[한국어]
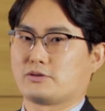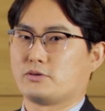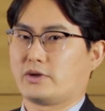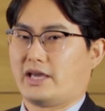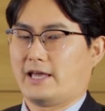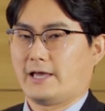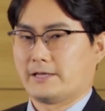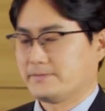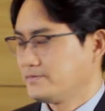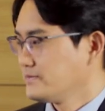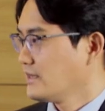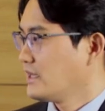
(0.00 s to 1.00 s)
통해
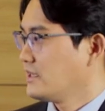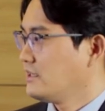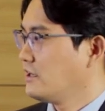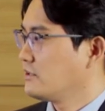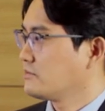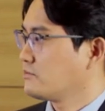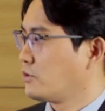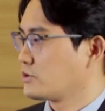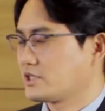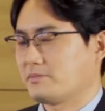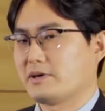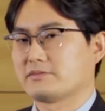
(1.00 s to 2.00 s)
이런
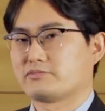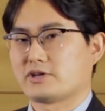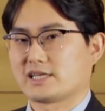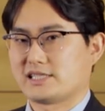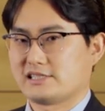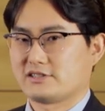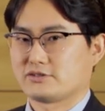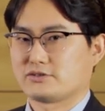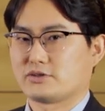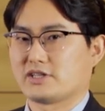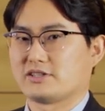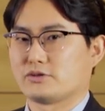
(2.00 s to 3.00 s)
복잡한 불확실성
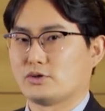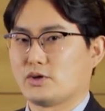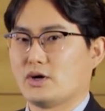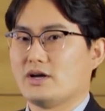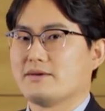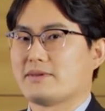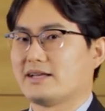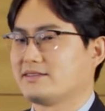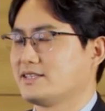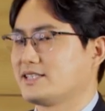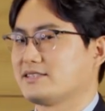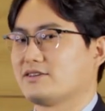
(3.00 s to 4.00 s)
속에서도
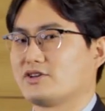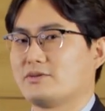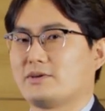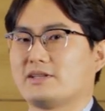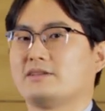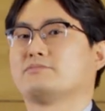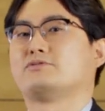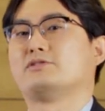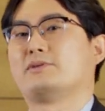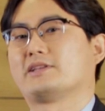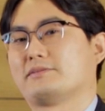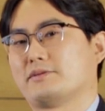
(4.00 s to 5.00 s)
반드시 성립하는
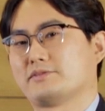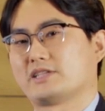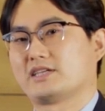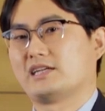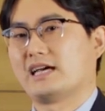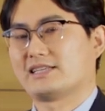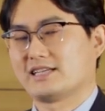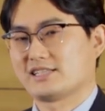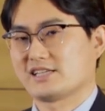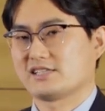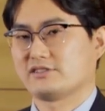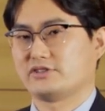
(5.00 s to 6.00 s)
불변의 법칙을 하나
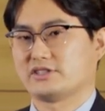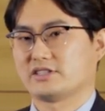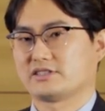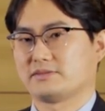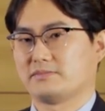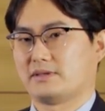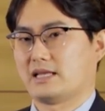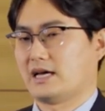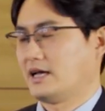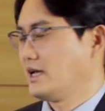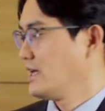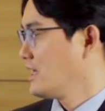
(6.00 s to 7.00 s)
찾을 수
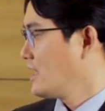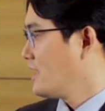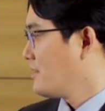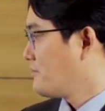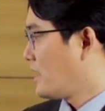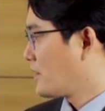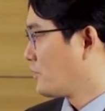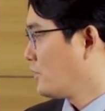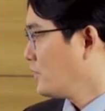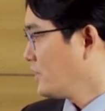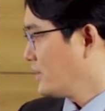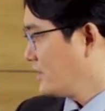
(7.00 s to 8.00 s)
있었습니다.
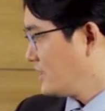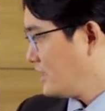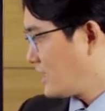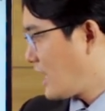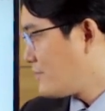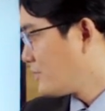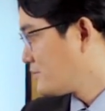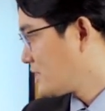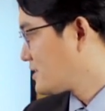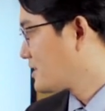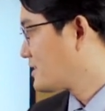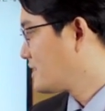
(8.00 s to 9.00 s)
바로 이 감염
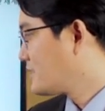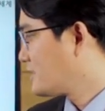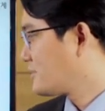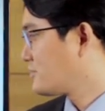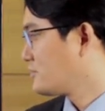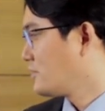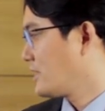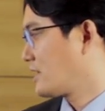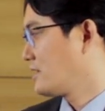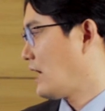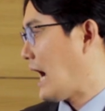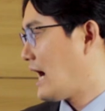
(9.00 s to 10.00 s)
재생산 지수의
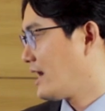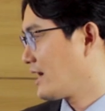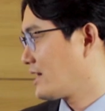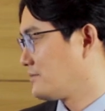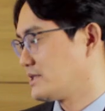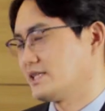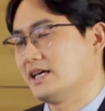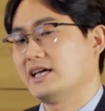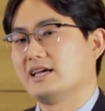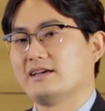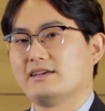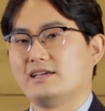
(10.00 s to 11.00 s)
아래 값이
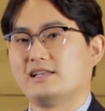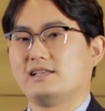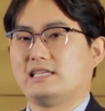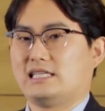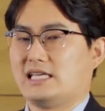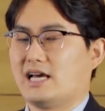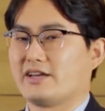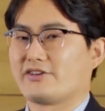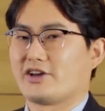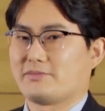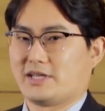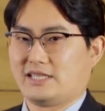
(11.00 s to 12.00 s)
1
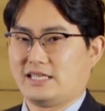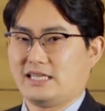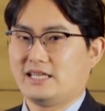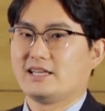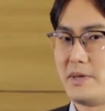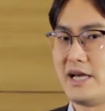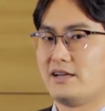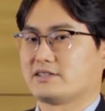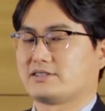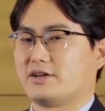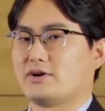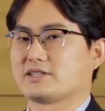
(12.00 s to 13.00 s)
이하여야만이
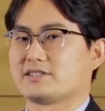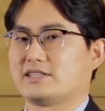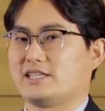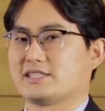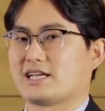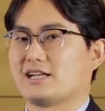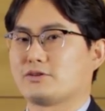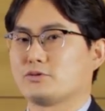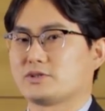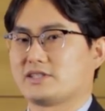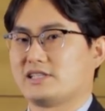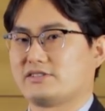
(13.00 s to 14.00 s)
바이러스의 확산이 잘
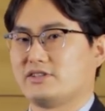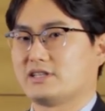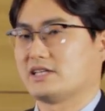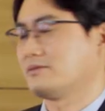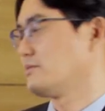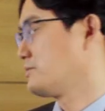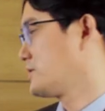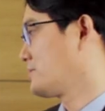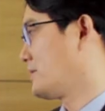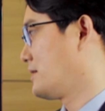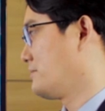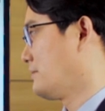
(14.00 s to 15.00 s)
통제될 수 있다는 법칙
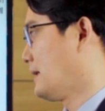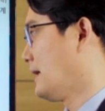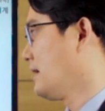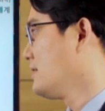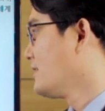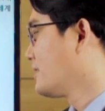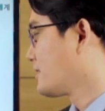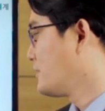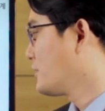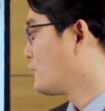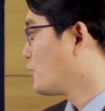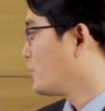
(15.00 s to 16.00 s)
말입니다.
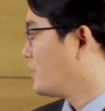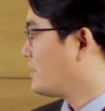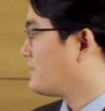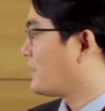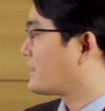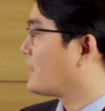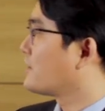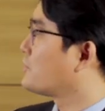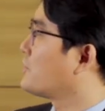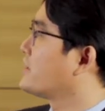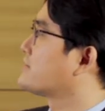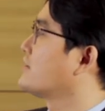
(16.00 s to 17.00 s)
그리고 이를
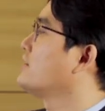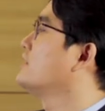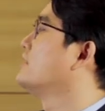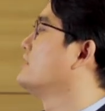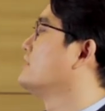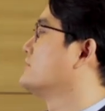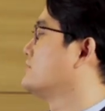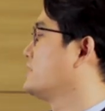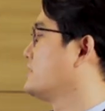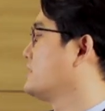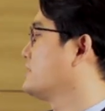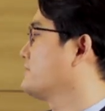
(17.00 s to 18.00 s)
바탕으로 해서
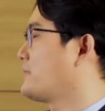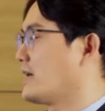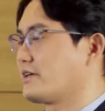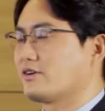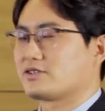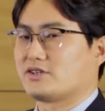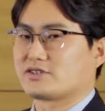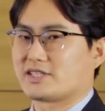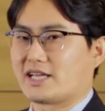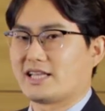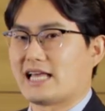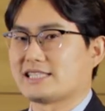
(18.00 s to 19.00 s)
우리는 방역
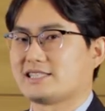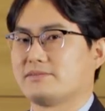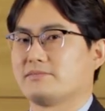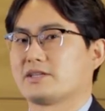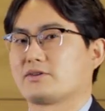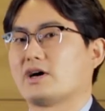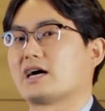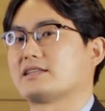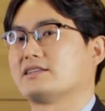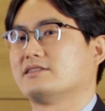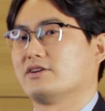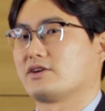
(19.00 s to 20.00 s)
정책의 나침반과
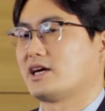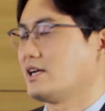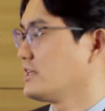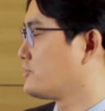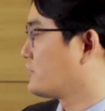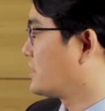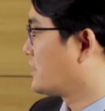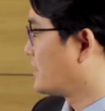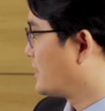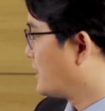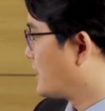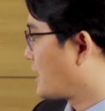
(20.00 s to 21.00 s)
같은 역할을 해주는
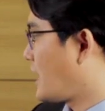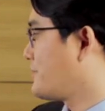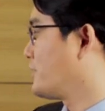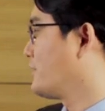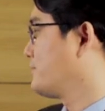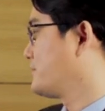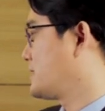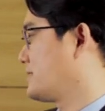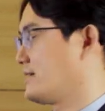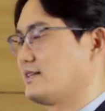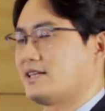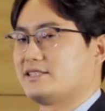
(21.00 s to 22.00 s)
감염
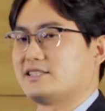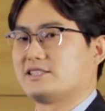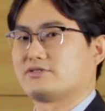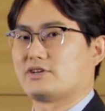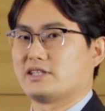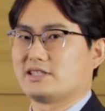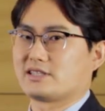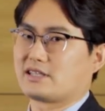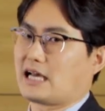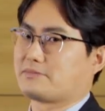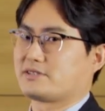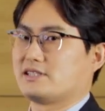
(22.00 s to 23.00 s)
재생산 지수라는
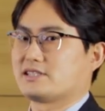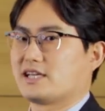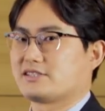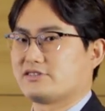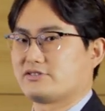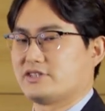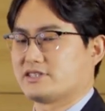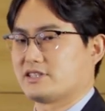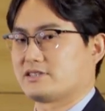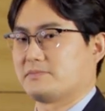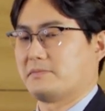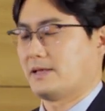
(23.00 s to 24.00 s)
값을 찾을 수
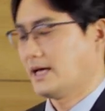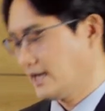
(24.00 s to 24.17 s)
있었습니다.